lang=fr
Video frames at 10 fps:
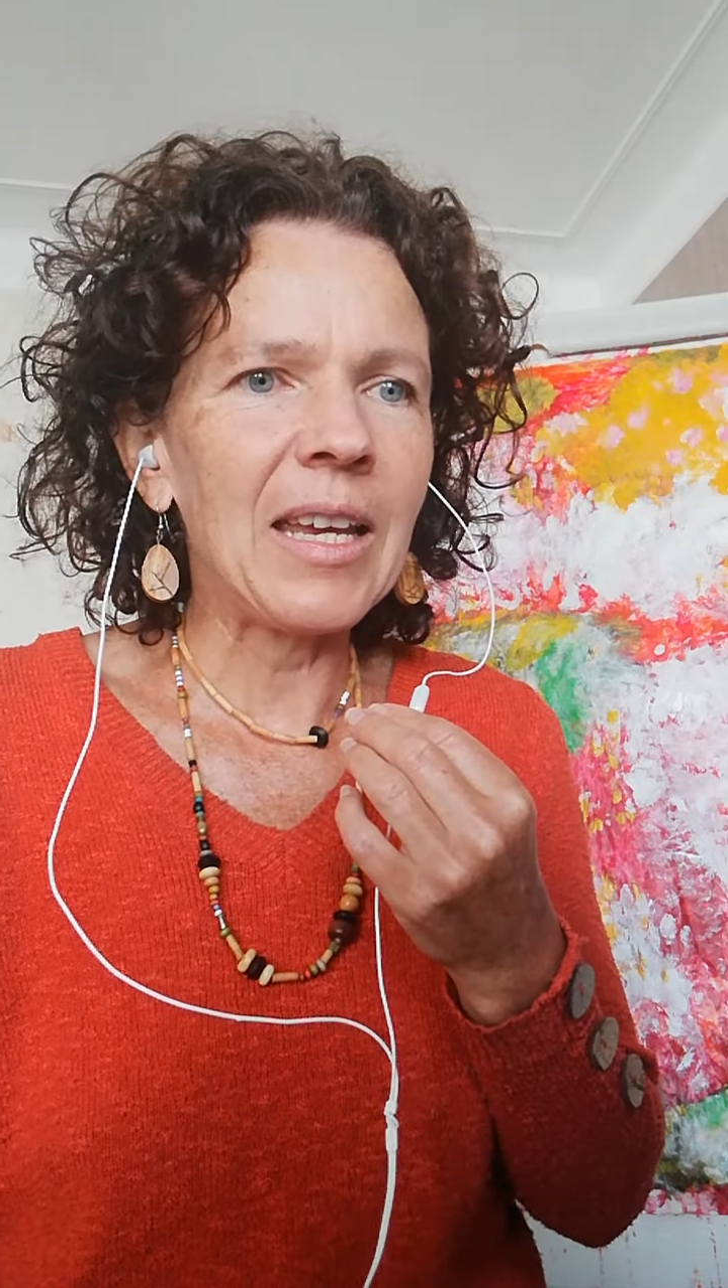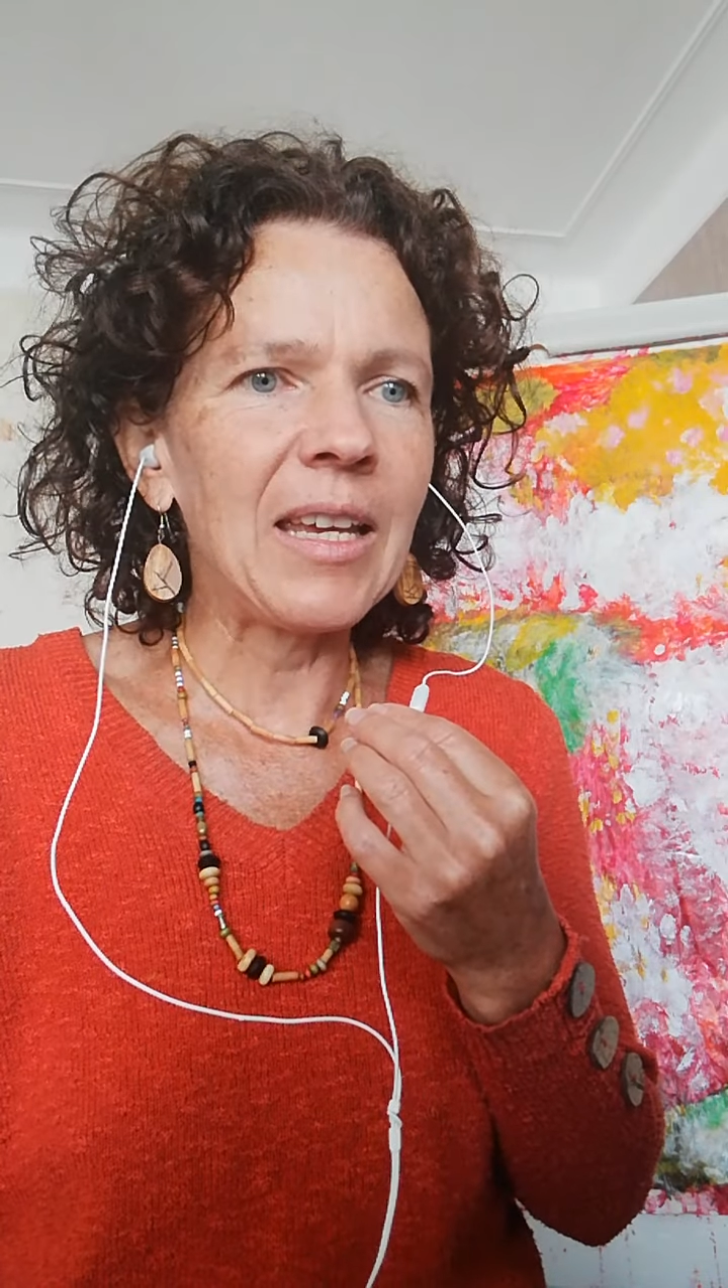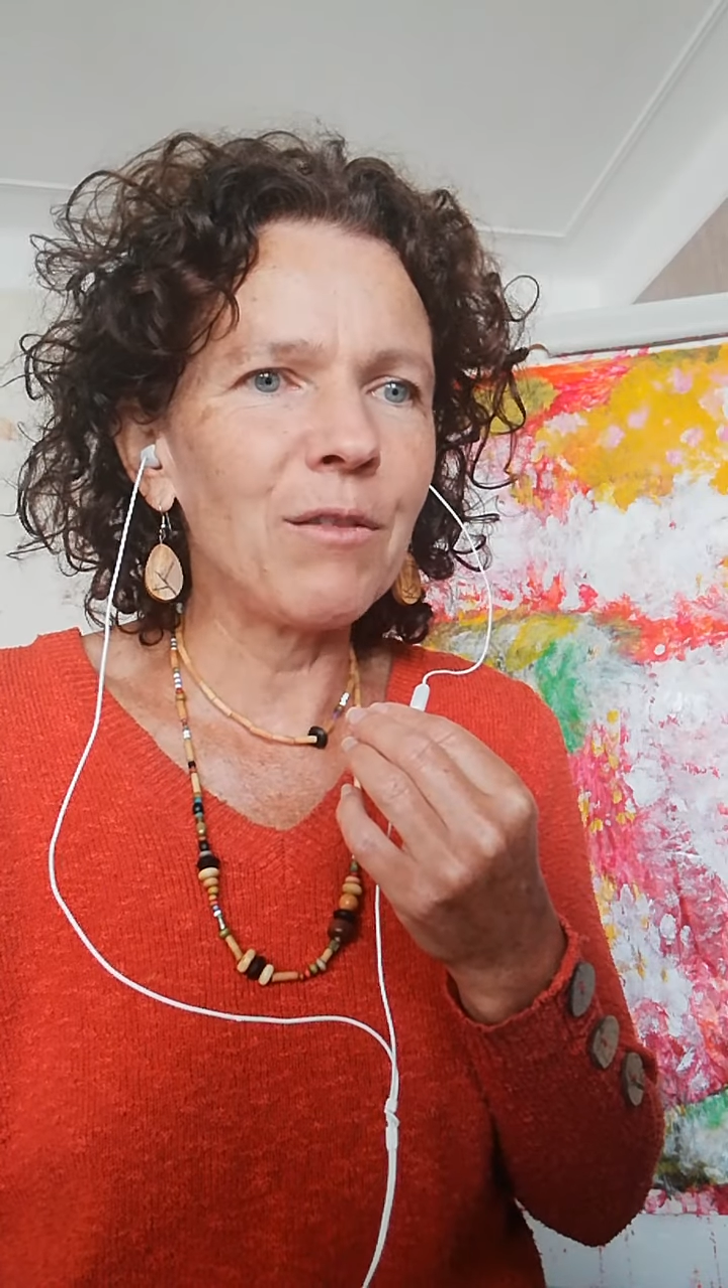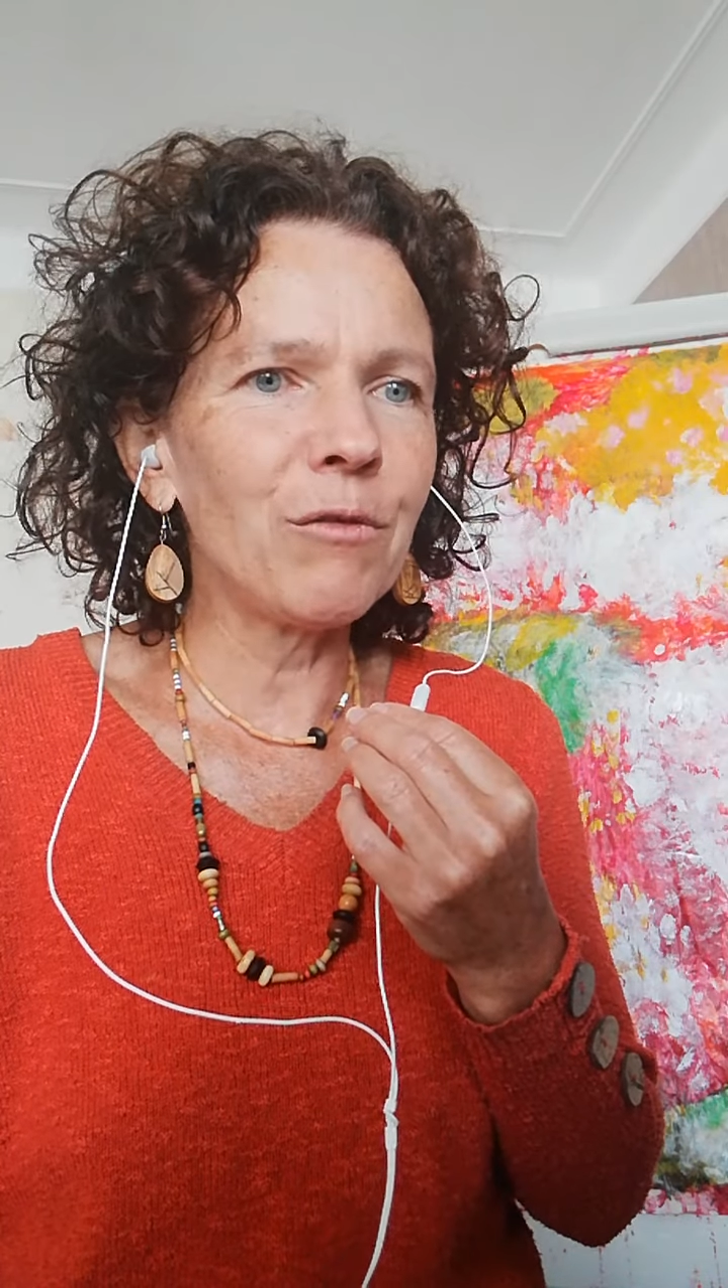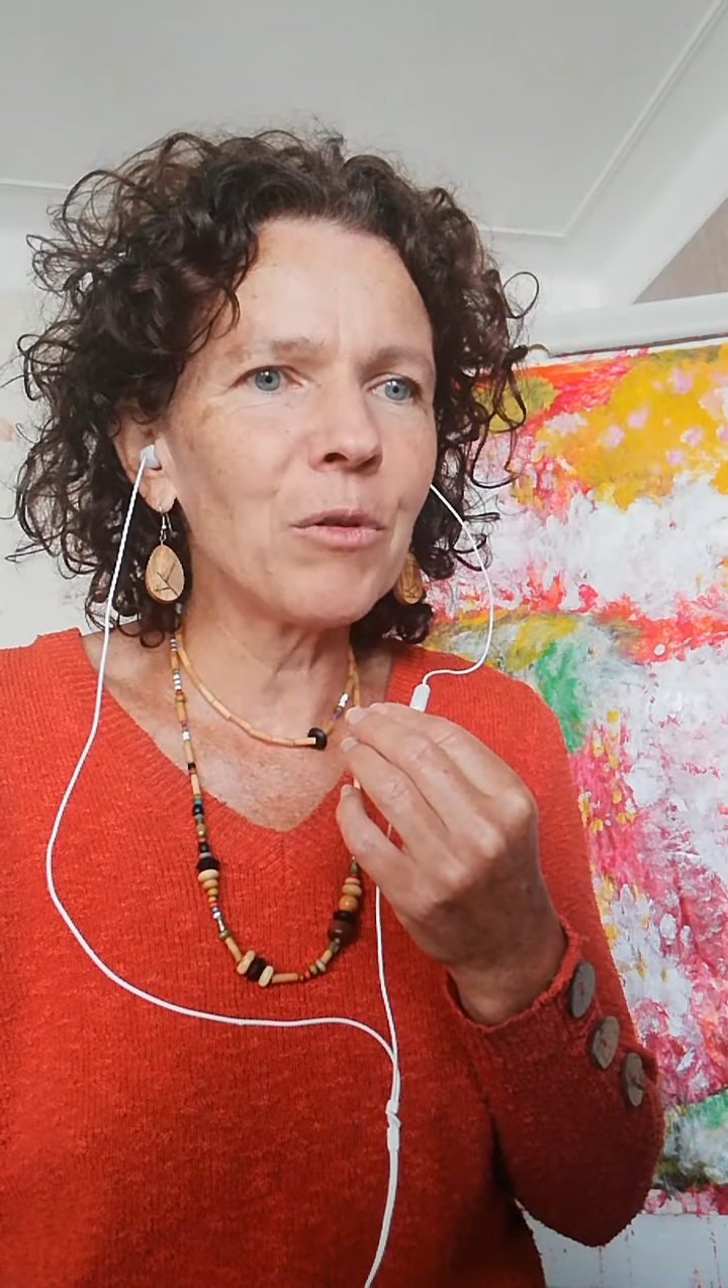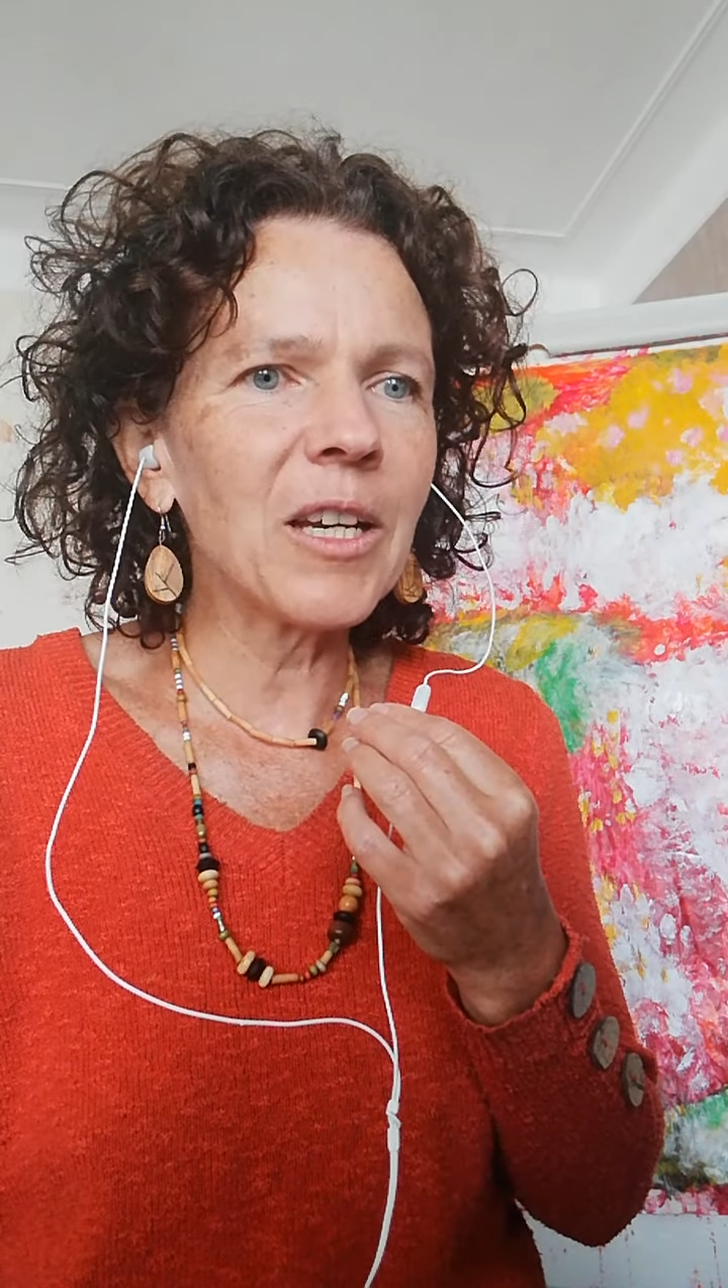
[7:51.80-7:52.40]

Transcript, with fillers: et vous